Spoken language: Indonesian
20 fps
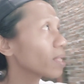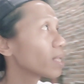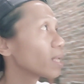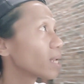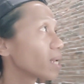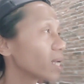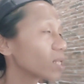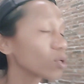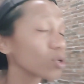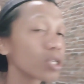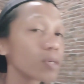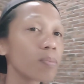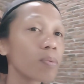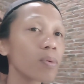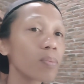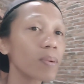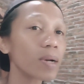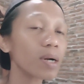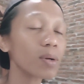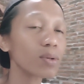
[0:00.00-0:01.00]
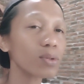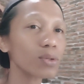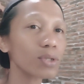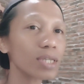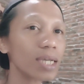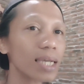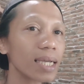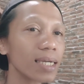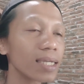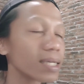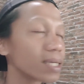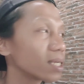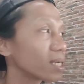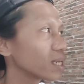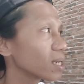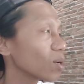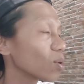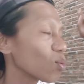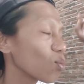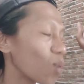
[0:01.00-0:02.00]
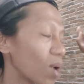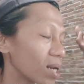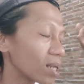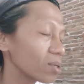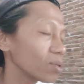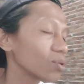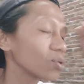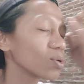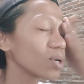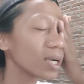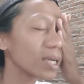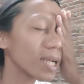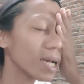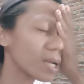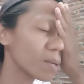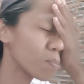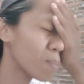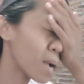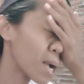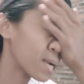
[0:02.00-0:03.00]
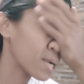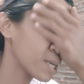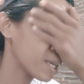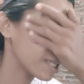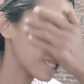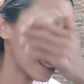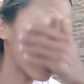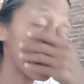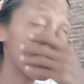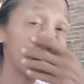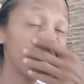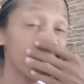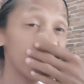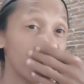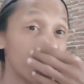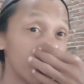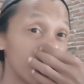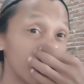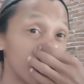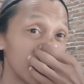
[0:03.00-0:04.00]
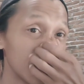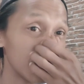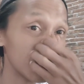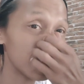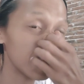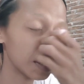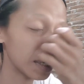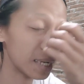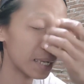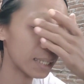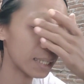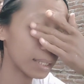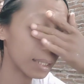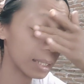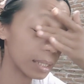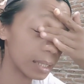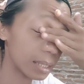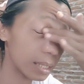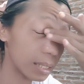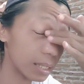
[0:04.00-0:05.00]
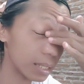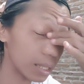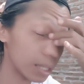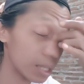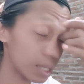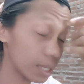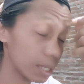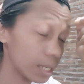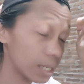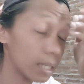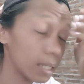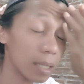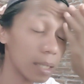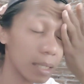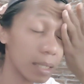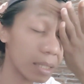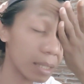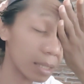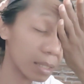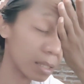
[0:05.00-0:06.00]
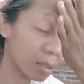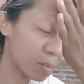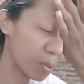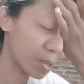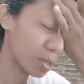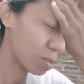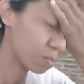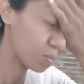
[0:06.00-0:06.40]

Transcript: Nah itu di perkutut saya di luar itu juga dari pagi tadi bunyi terus ya dari sebelum